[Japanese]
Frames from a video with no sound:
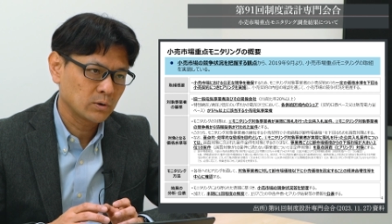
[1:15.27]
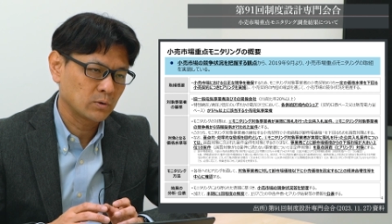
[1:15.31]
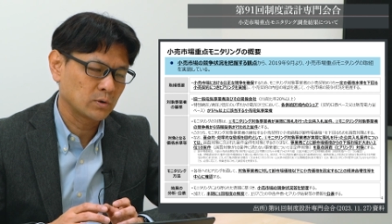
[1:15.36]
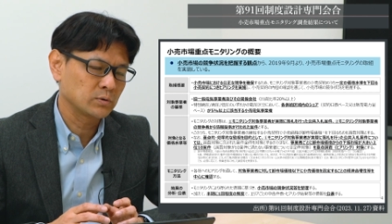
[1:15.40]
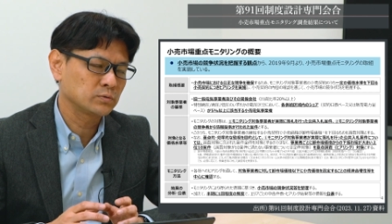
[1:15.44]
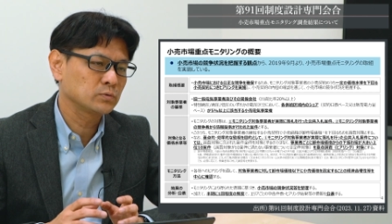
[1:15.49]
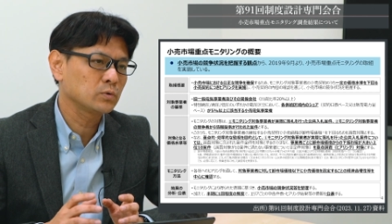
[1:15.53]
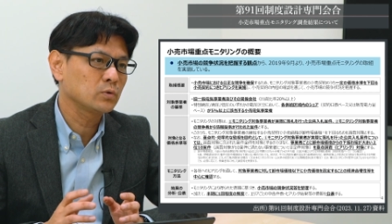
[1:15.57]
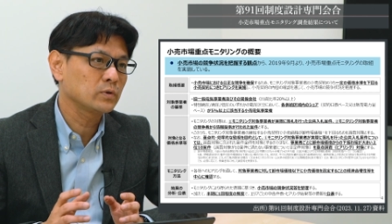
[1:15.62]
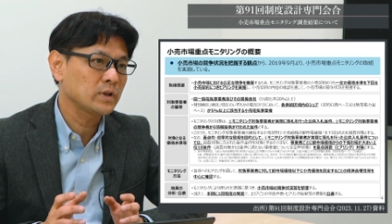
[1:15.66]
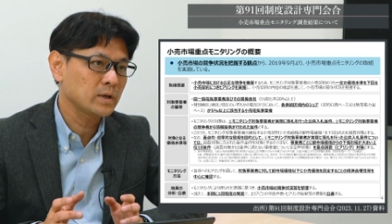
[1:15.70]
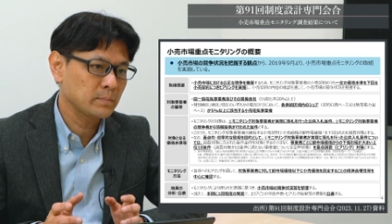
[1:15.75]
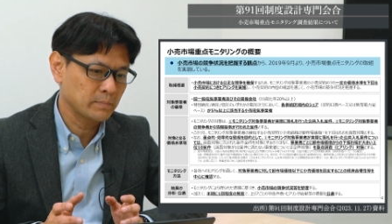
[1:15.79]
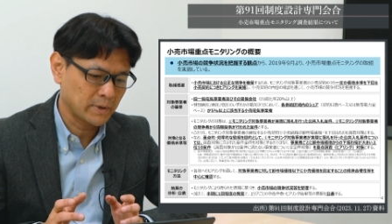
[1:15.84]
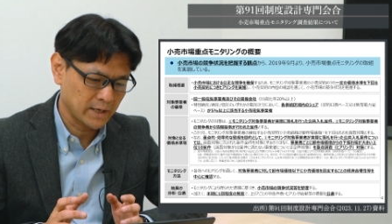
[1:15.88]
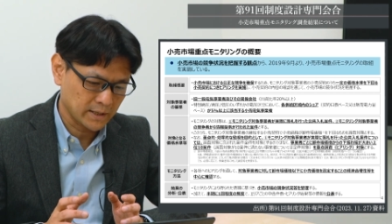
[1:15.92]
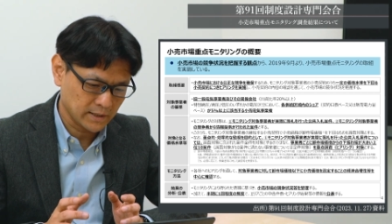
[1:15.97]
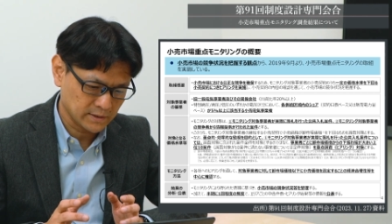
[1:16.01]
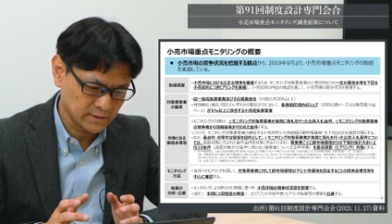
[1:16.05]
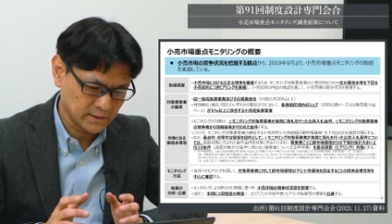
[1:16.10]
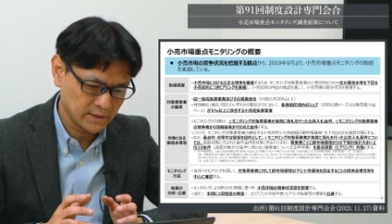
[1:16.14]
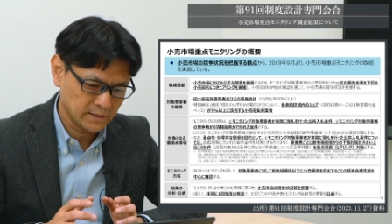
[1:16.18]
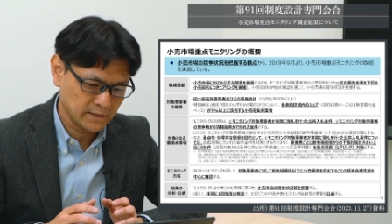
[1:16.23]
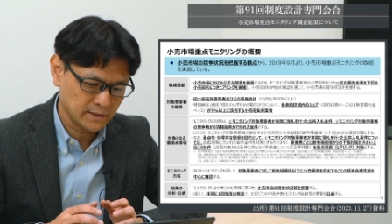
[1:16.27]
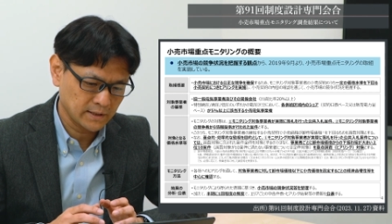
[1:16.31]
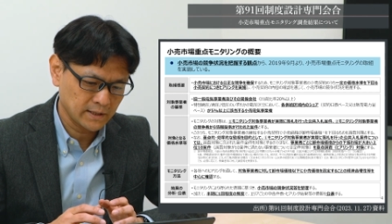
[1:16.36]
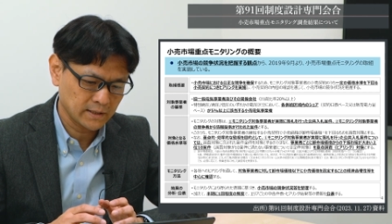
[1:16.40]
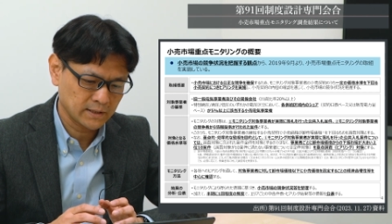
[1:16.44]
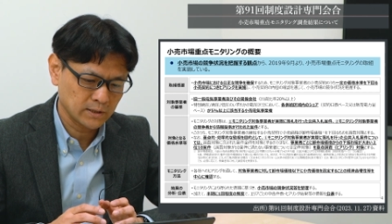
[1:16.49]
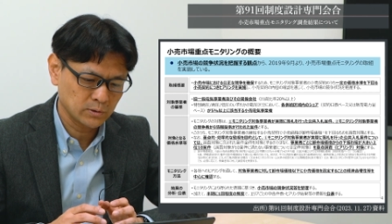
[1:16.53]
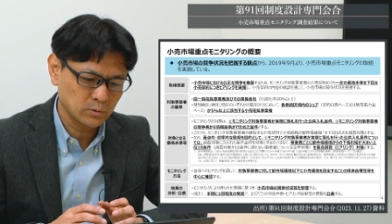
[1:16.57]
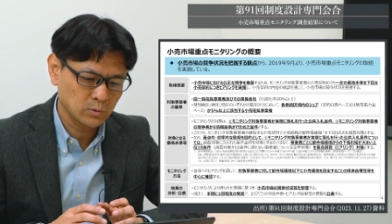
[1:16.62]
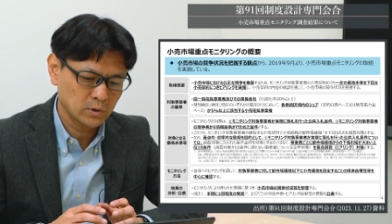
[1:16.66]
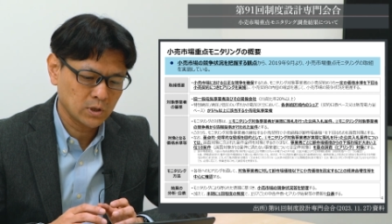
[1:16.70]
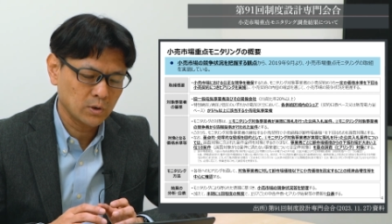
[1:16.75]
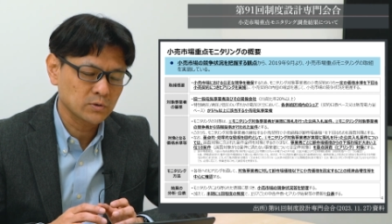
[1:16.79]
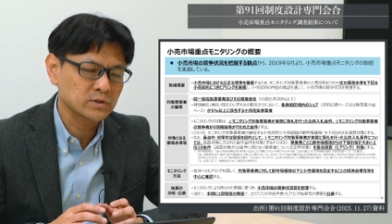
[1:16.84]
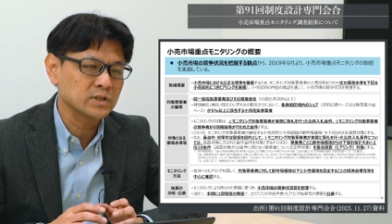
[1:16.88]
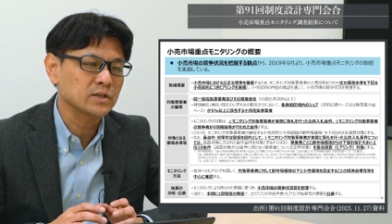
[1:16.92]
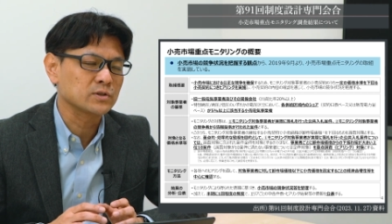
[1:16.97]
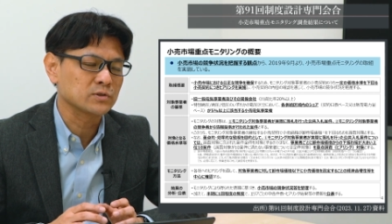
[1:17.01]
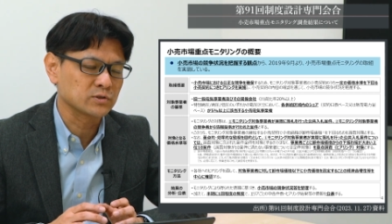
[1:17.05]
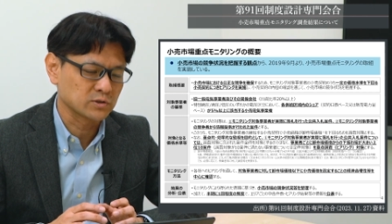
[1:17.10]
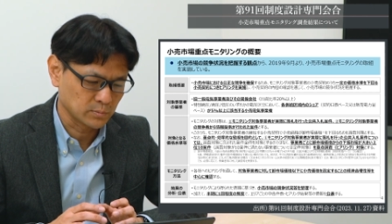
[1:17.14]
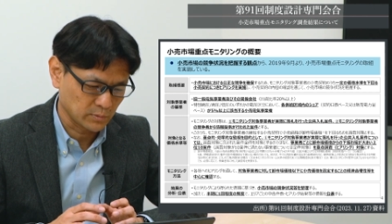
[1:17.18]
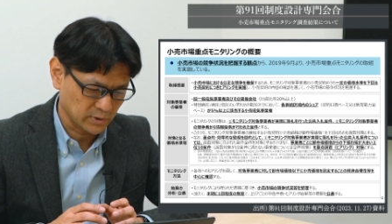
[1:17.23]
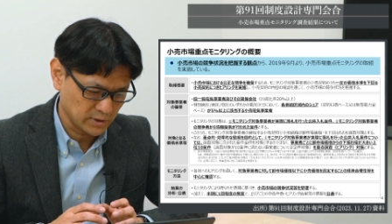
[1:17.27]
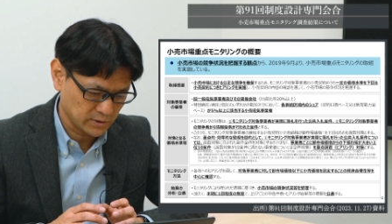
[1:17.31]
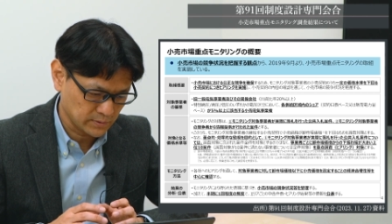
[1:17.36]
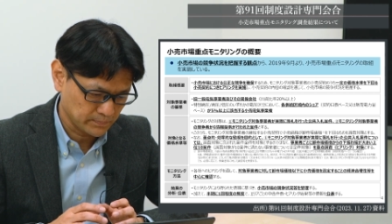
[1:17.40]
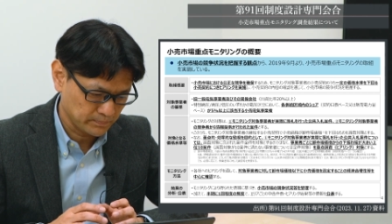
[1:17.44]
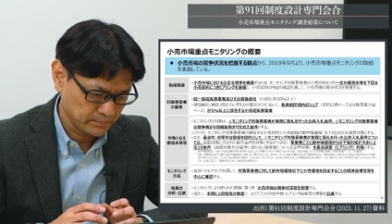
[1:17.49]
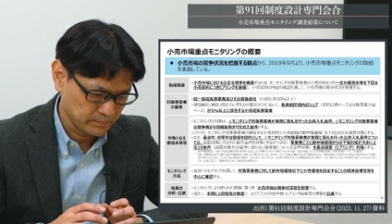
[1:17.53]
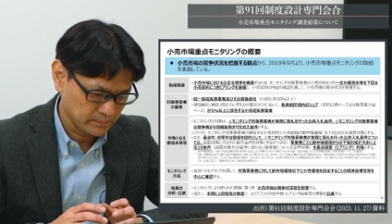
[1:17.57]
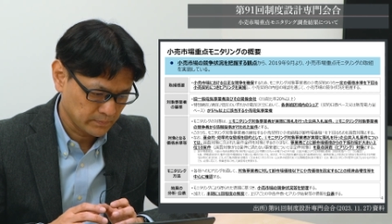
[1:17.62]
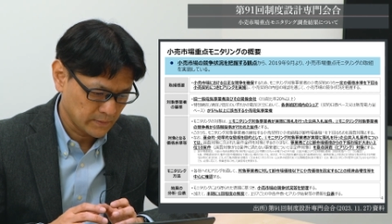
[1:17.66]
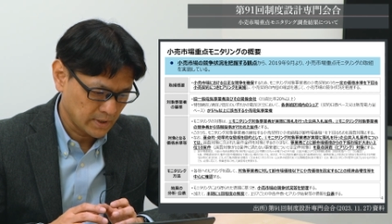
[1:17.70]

これ不当連売がされていないかどうかをチェックするものです。